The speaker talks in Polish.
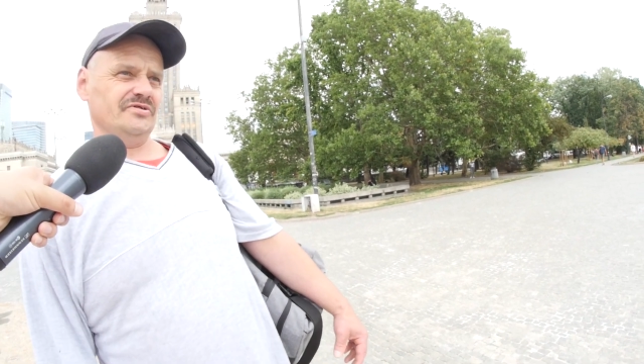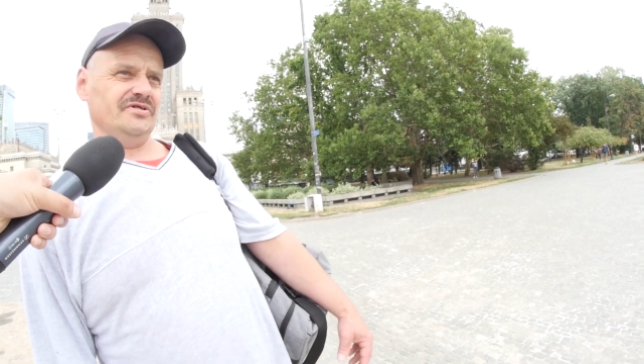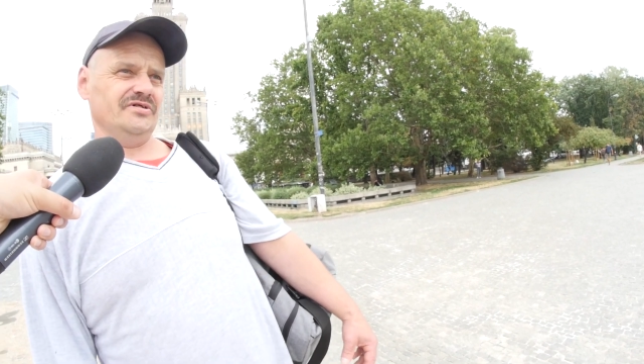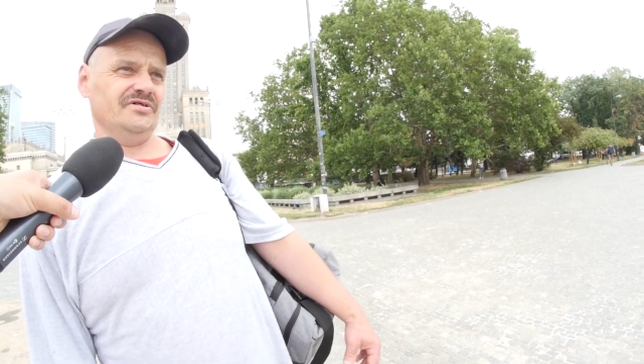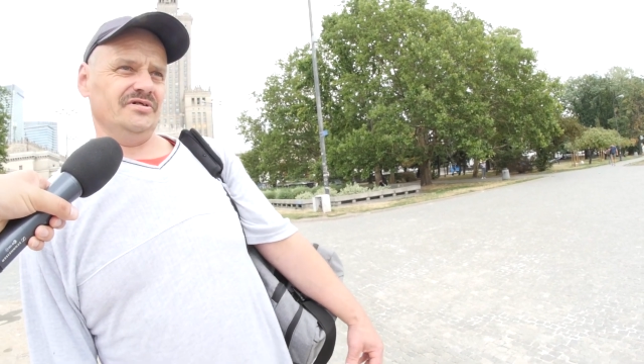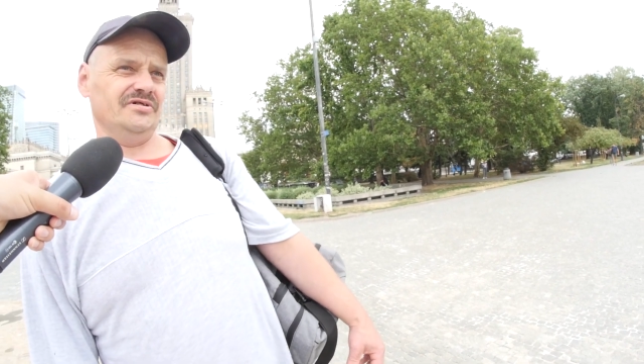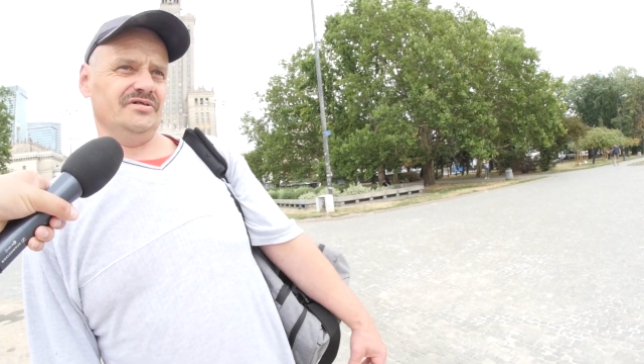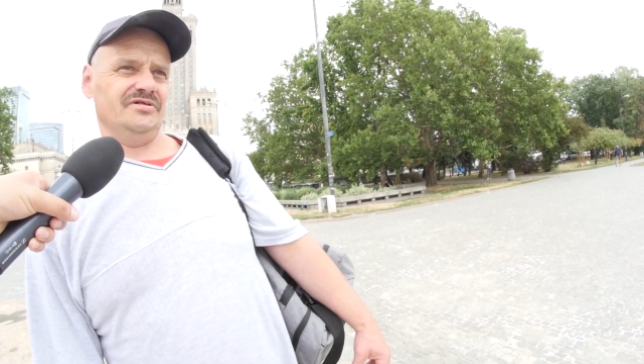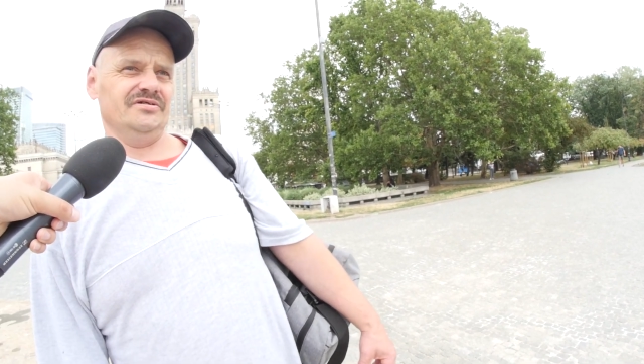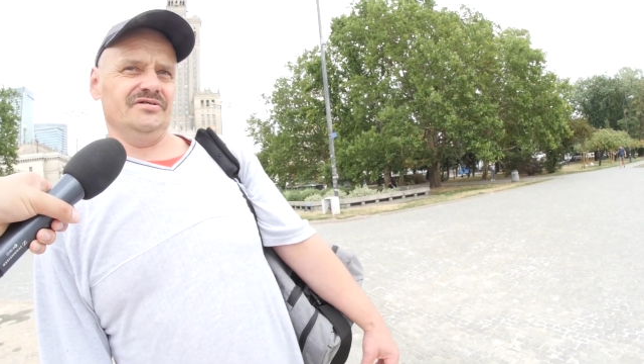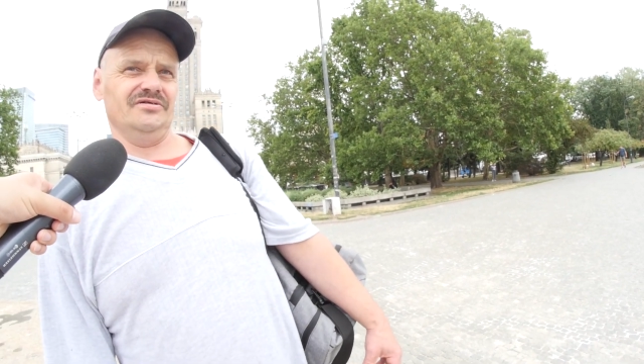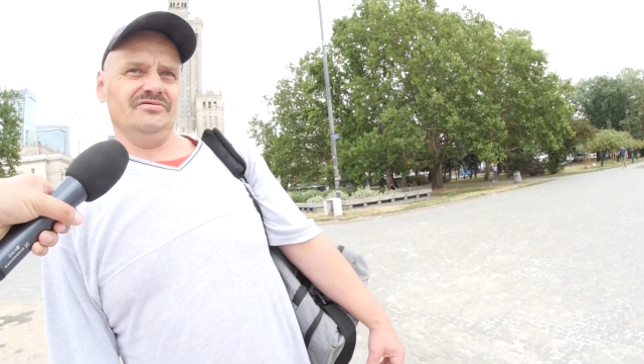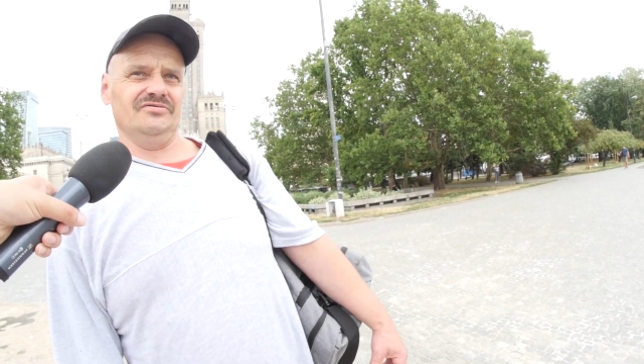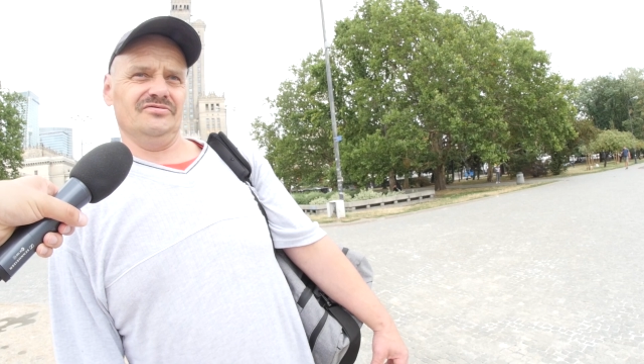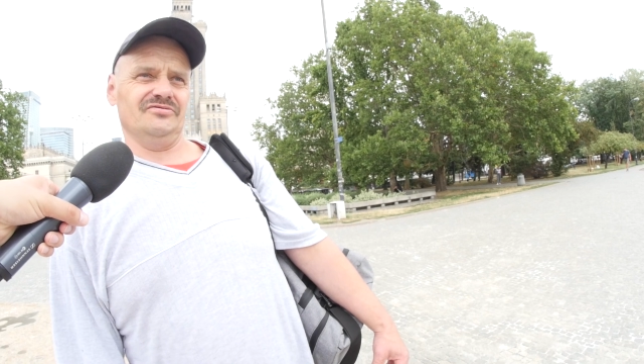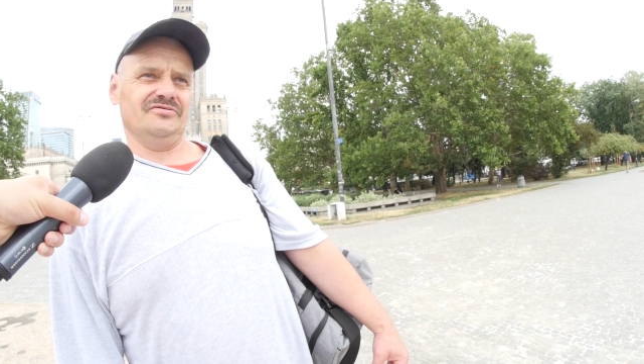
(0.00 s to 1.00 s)

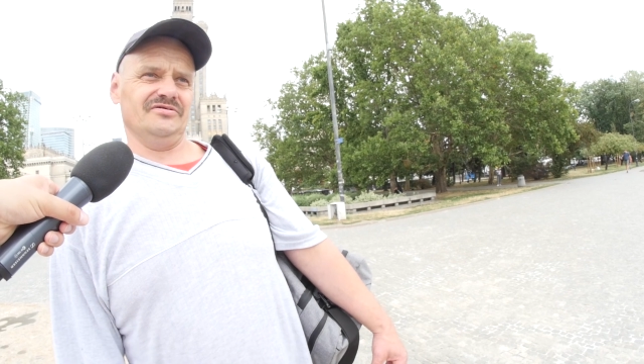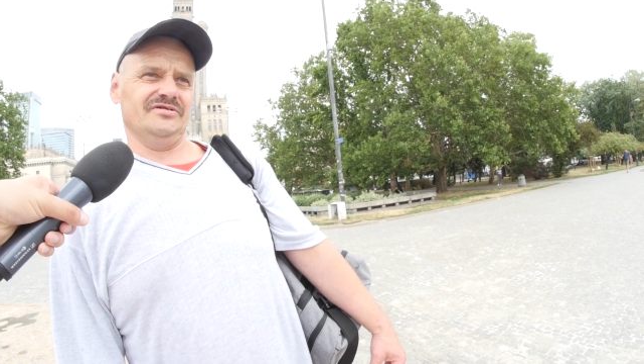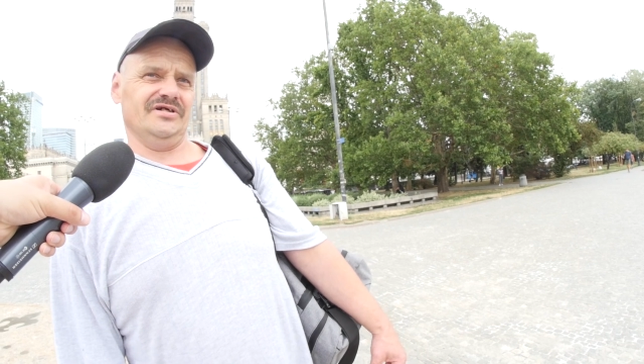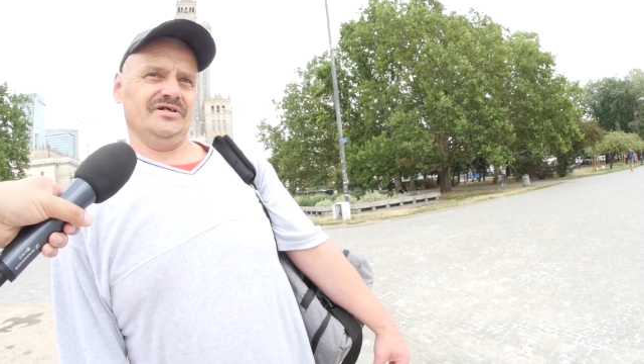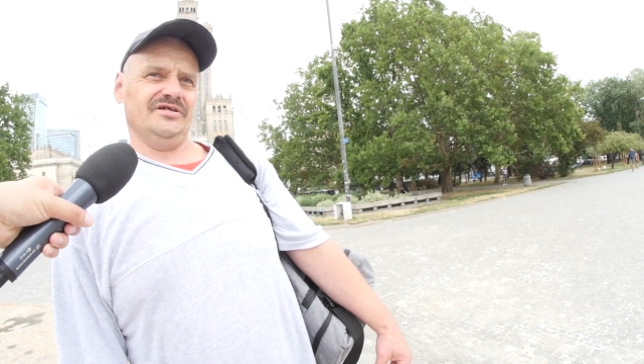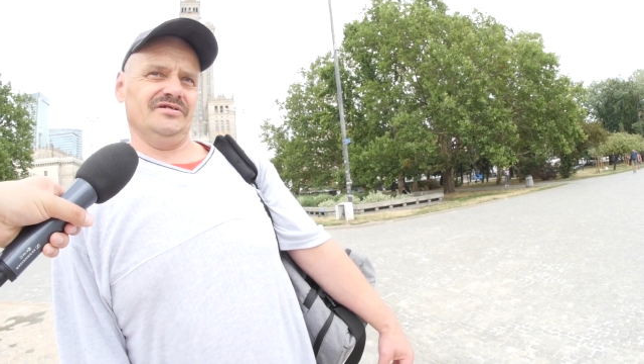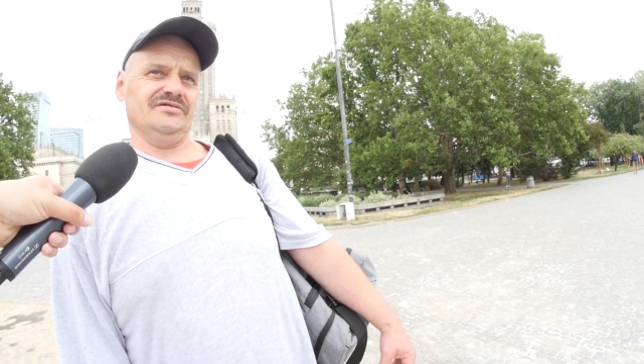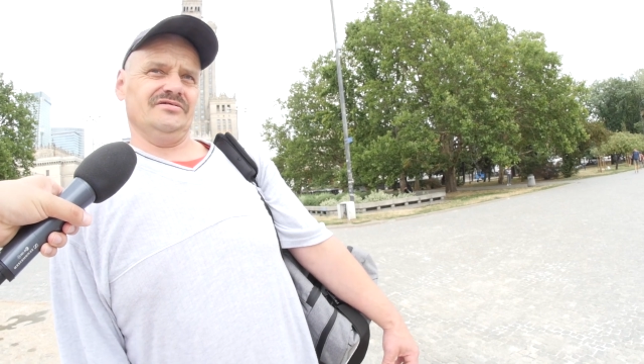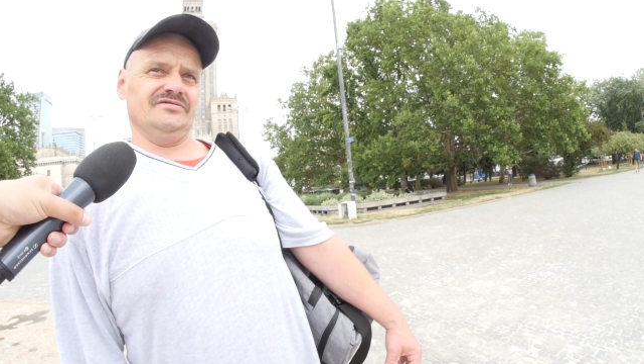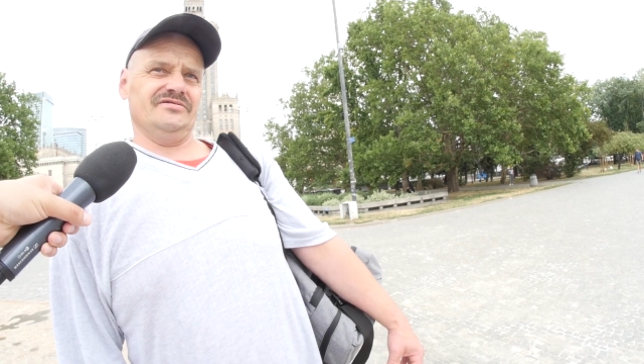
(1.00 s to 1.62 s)
że ono trochę tak